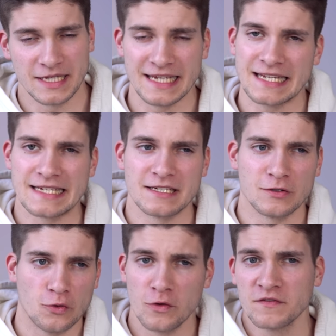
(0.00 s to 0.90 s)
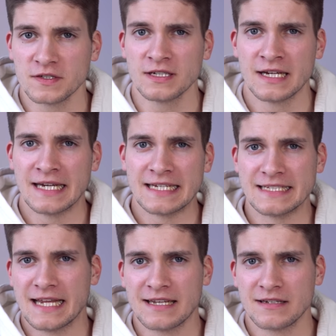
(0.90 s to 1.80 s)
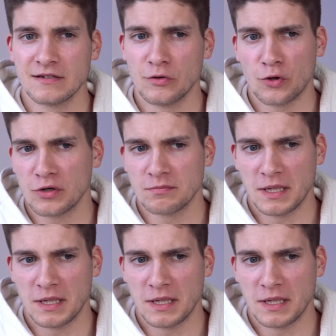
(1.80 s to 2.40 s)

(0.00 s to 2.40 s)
Jegliche Kurve, die dann noch